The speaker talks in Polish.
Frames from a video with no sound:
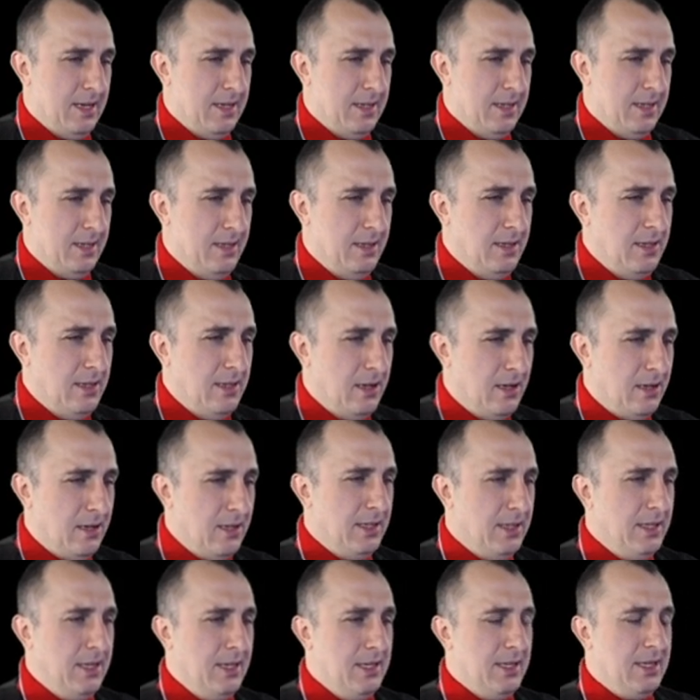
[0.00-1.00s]
No
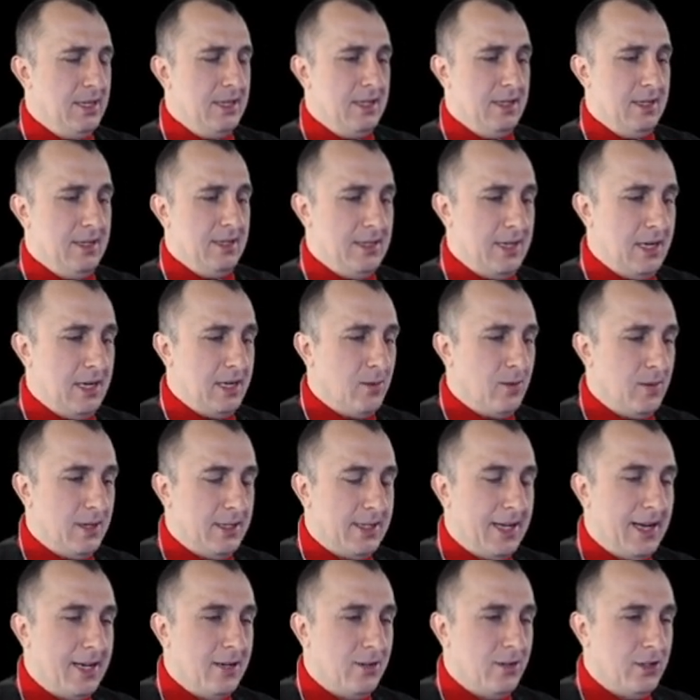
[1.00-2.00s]
i
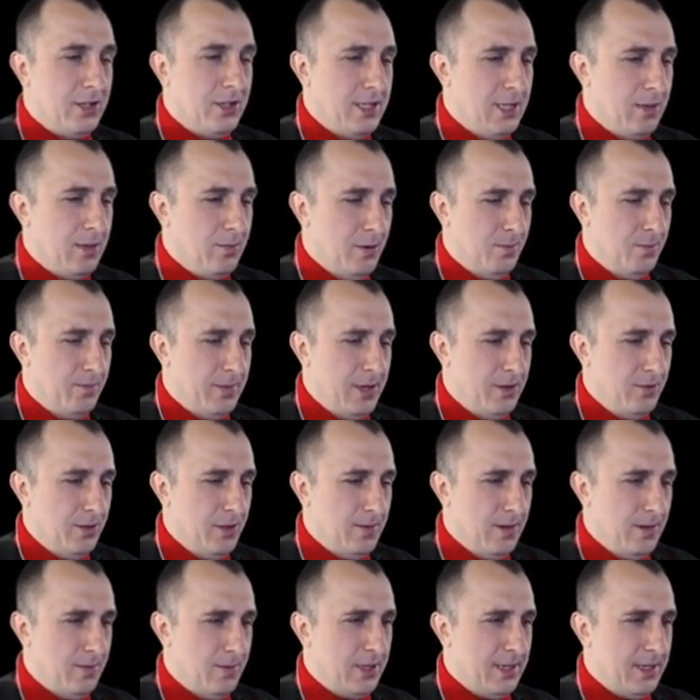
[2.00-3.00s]
zakładając, że nie
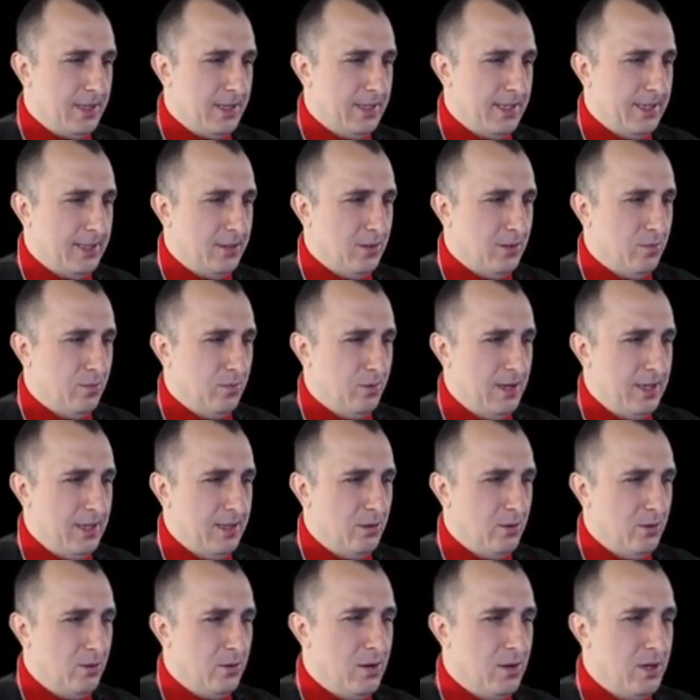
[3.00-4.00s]
popełniłem żadnego
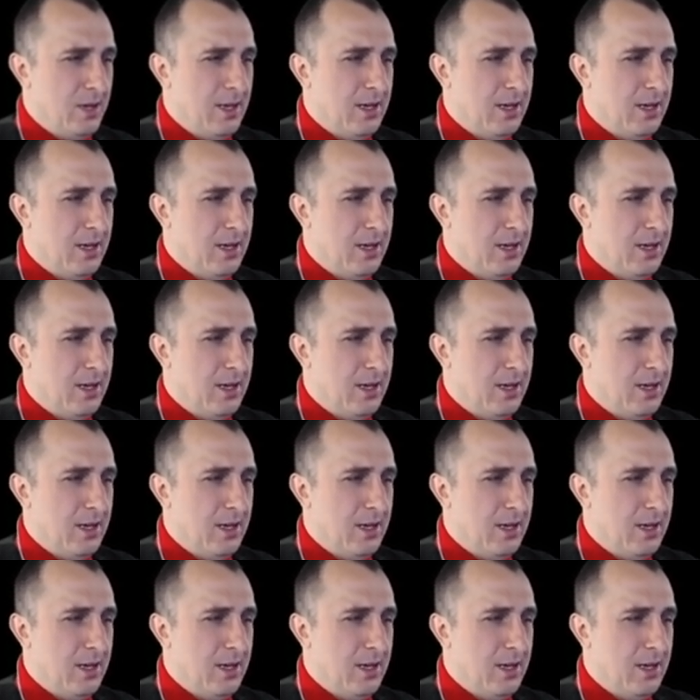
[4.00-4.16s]
błędu,